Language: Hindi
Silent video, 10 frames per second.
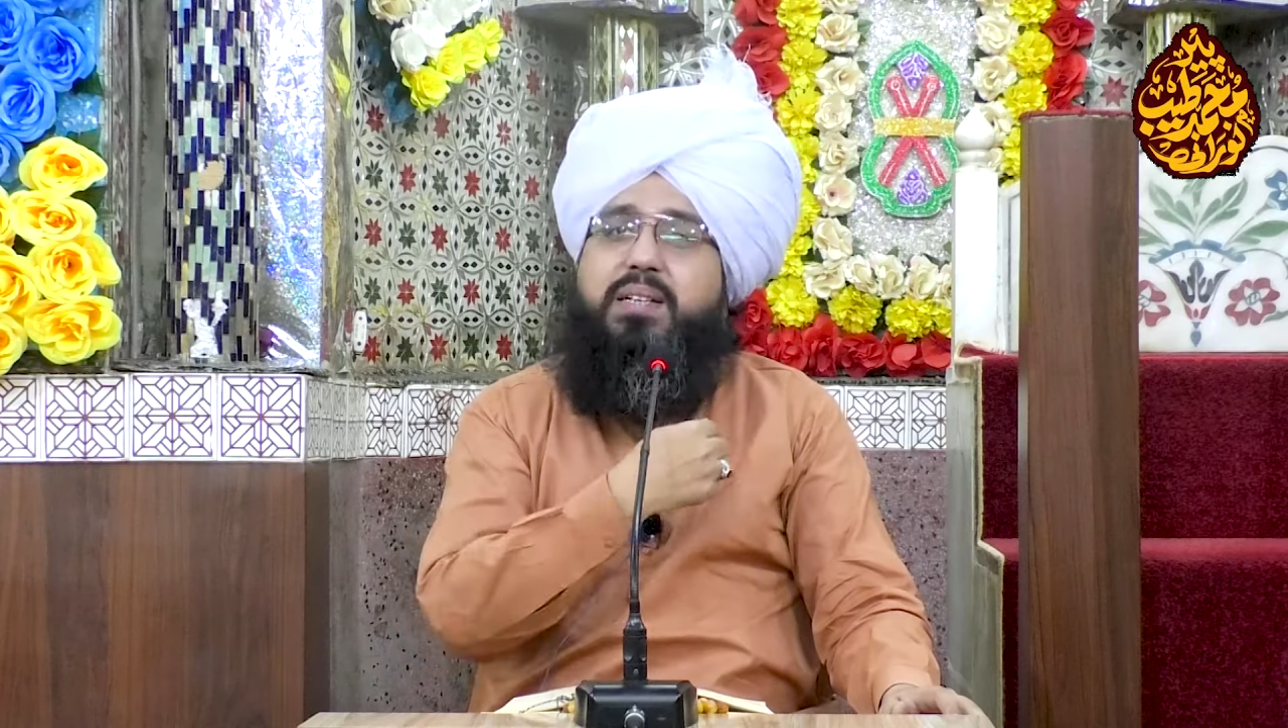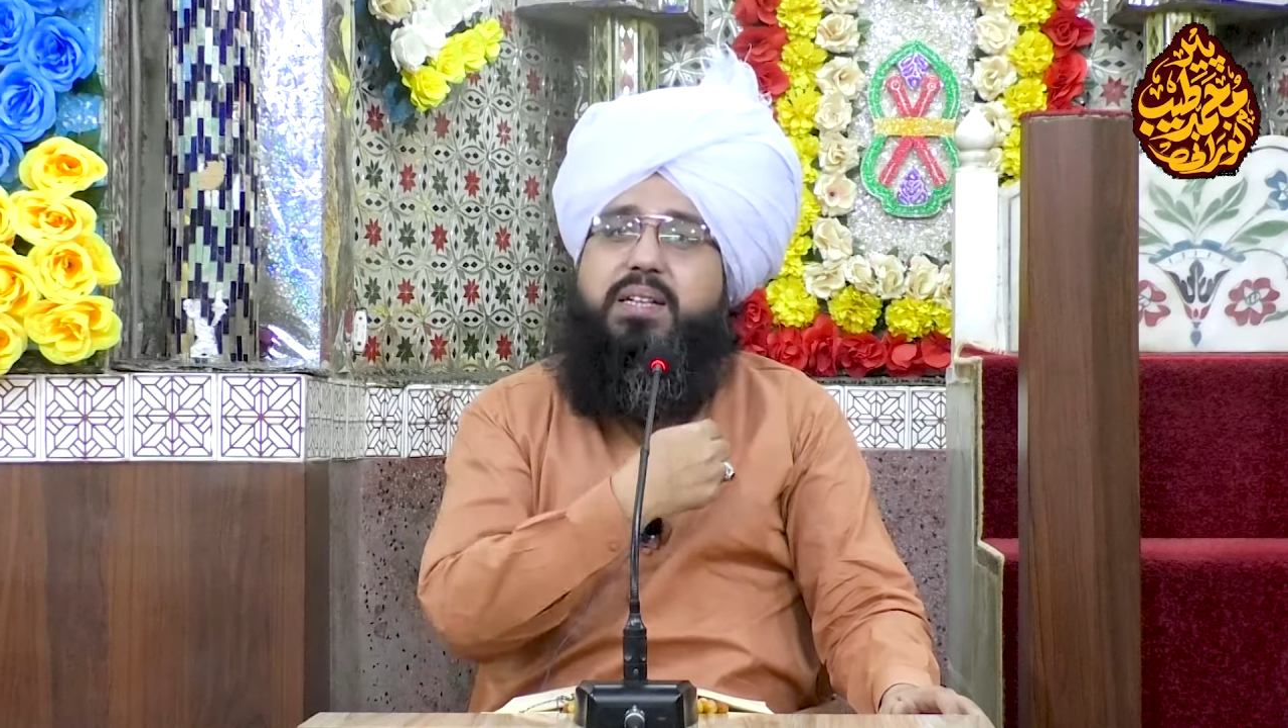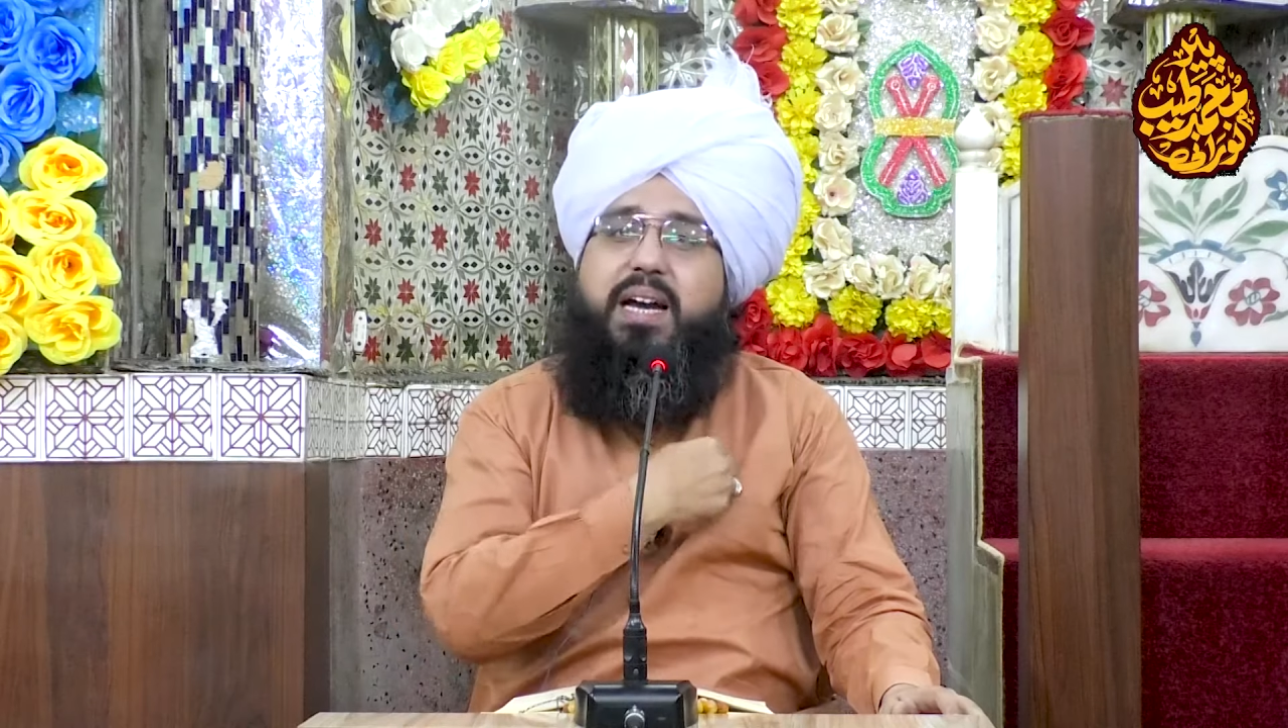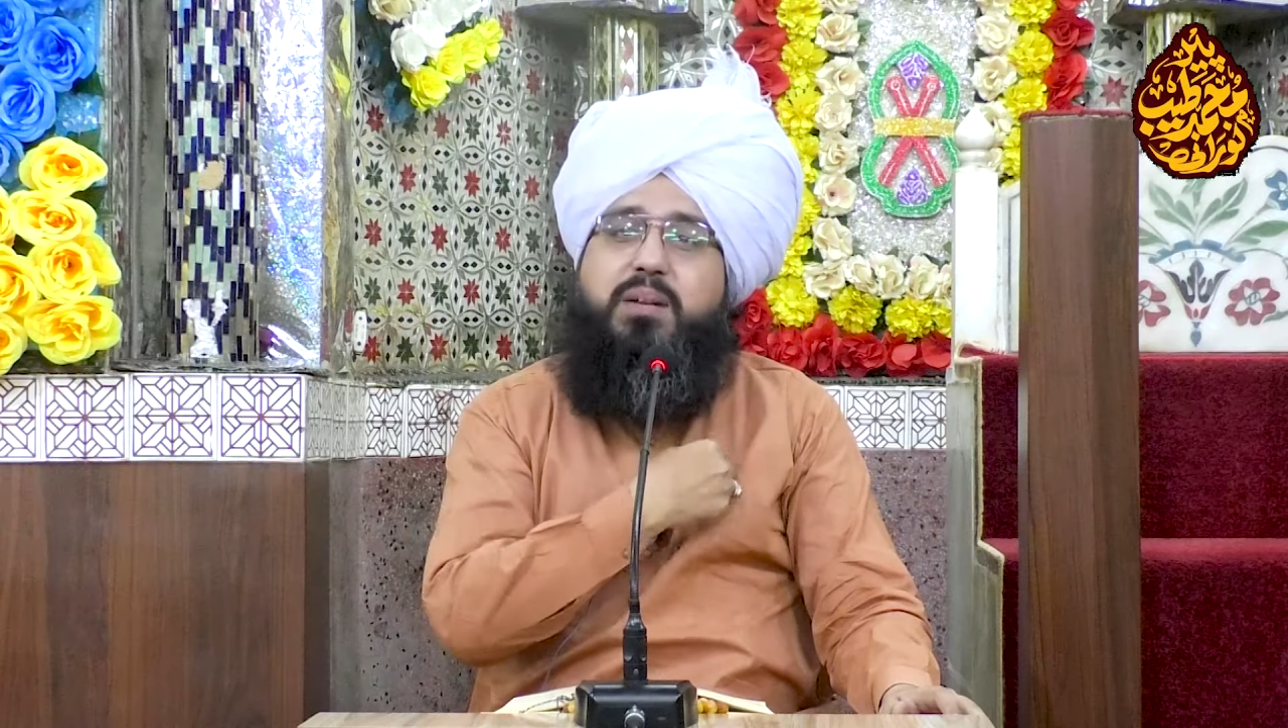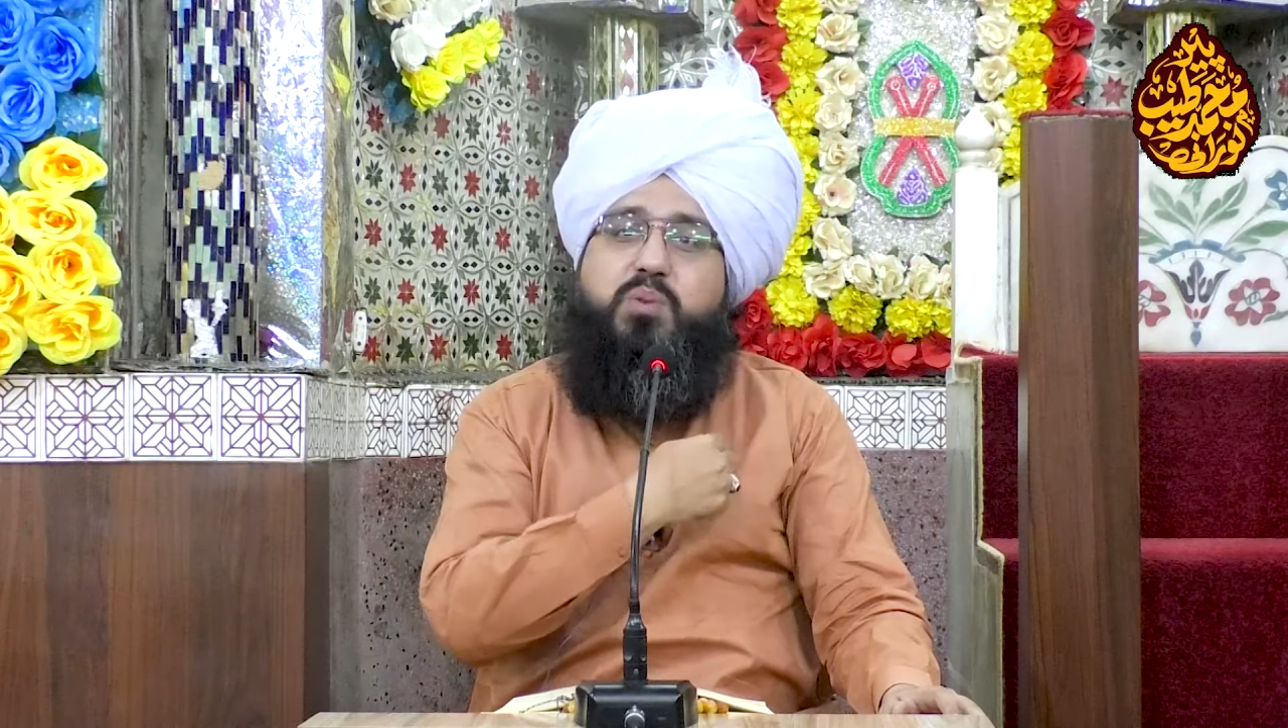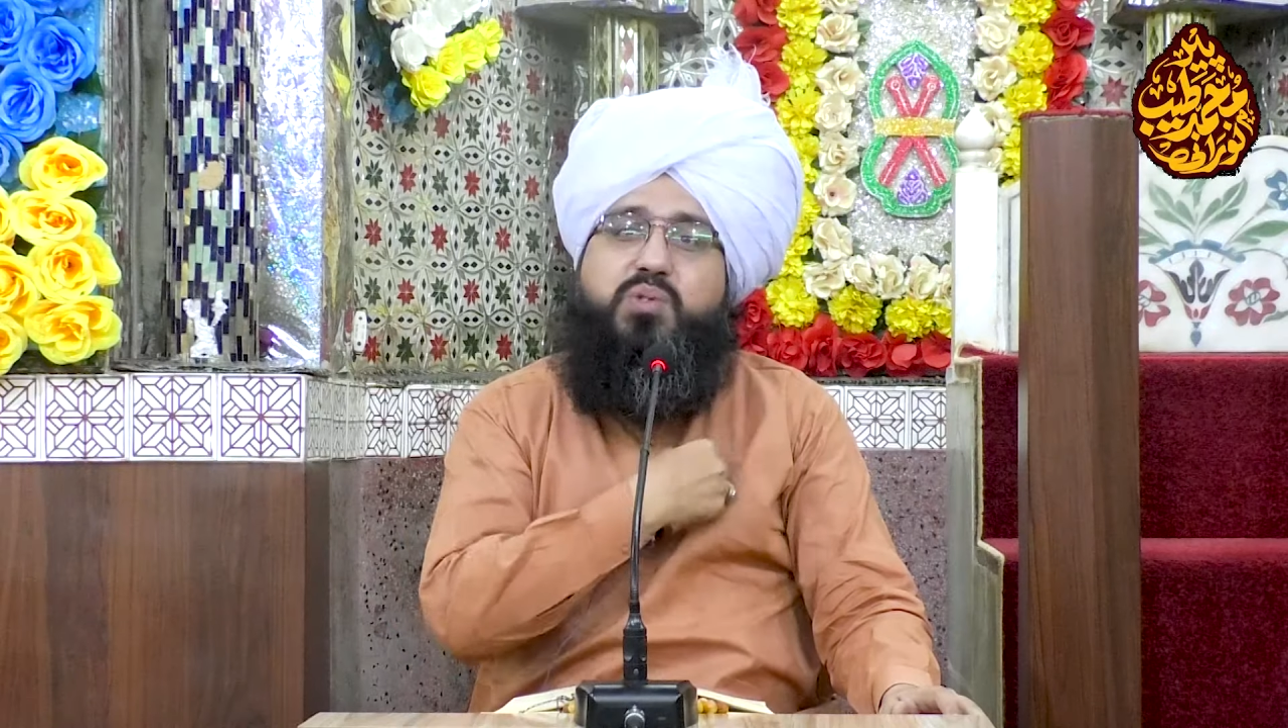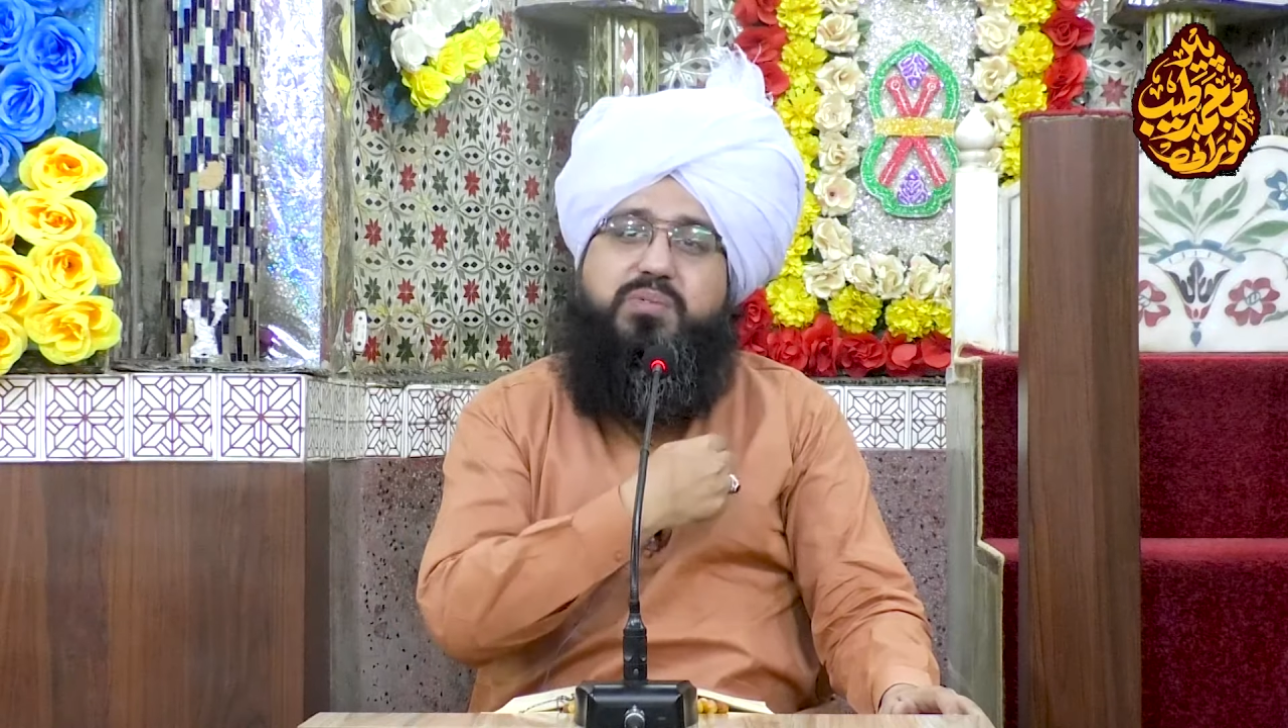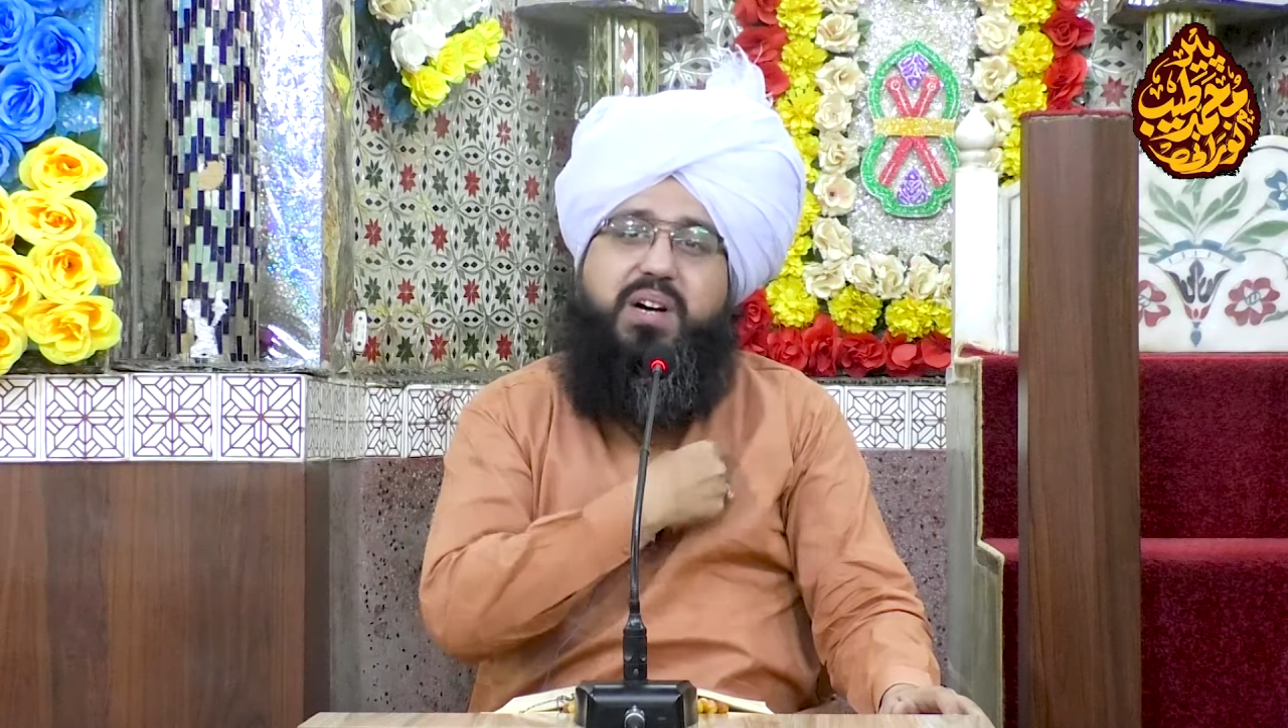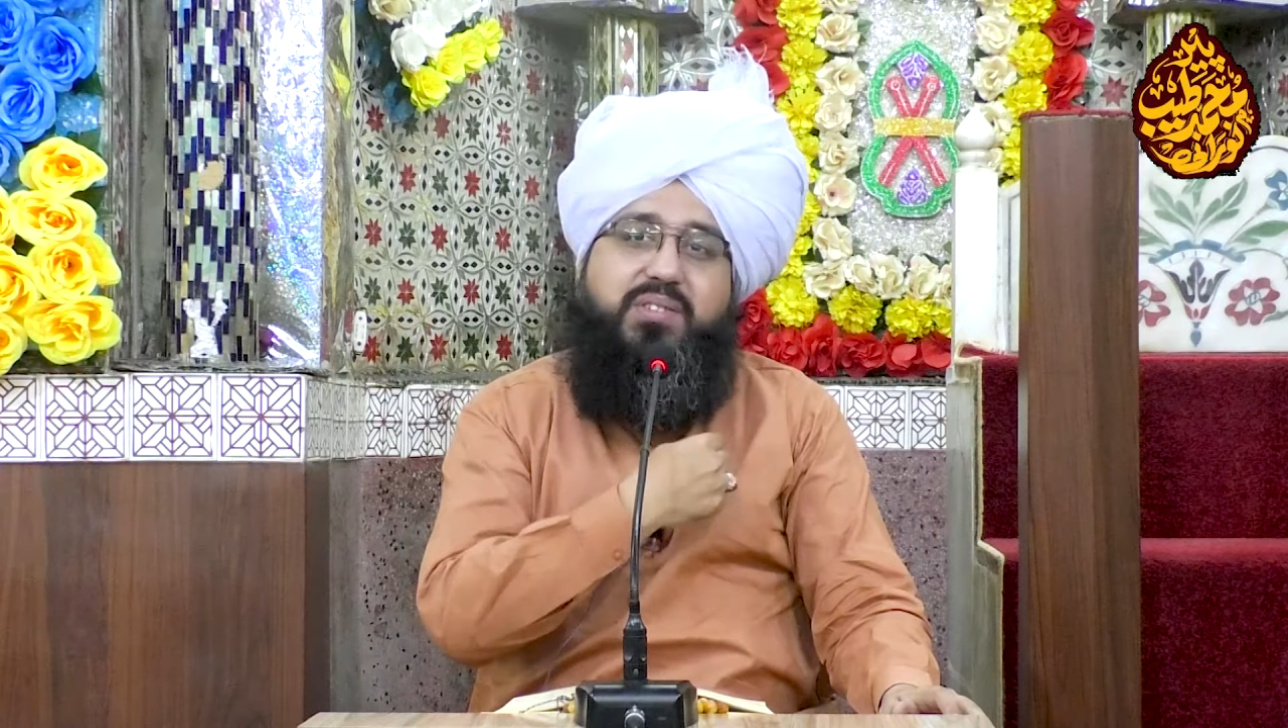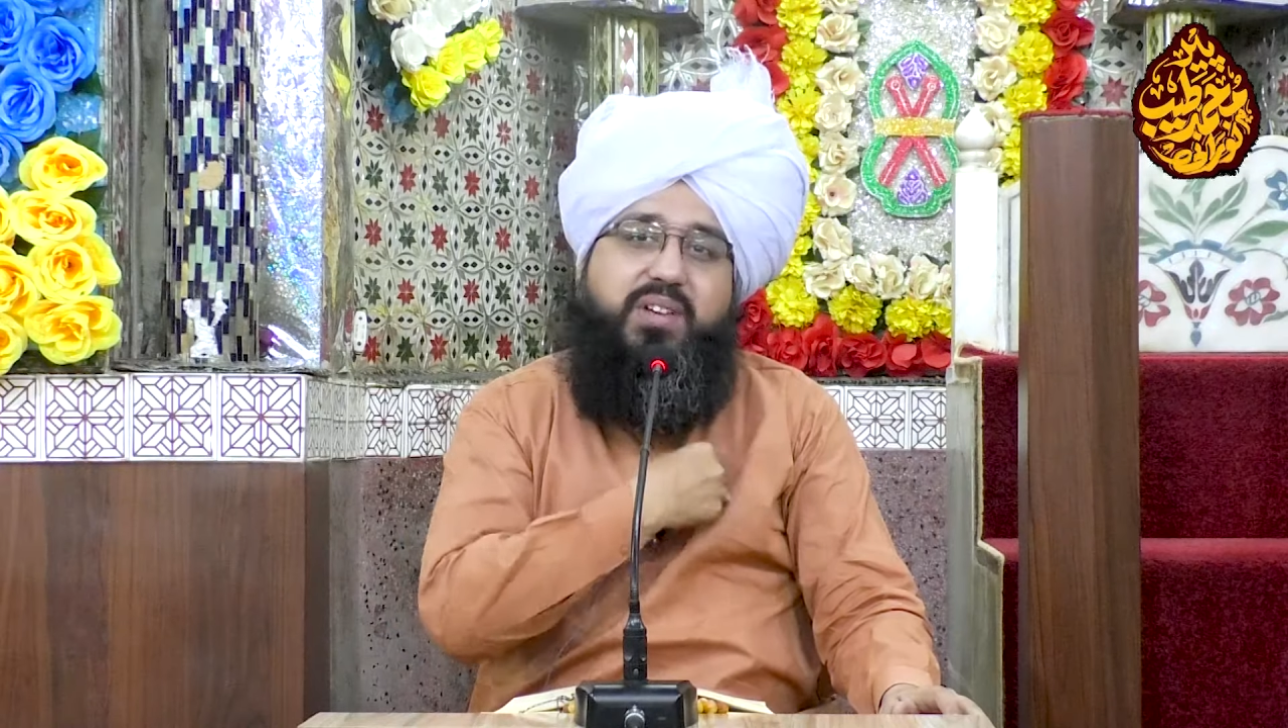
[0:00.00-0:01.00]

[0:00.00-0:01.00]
बारगाह मुस्तफ़ा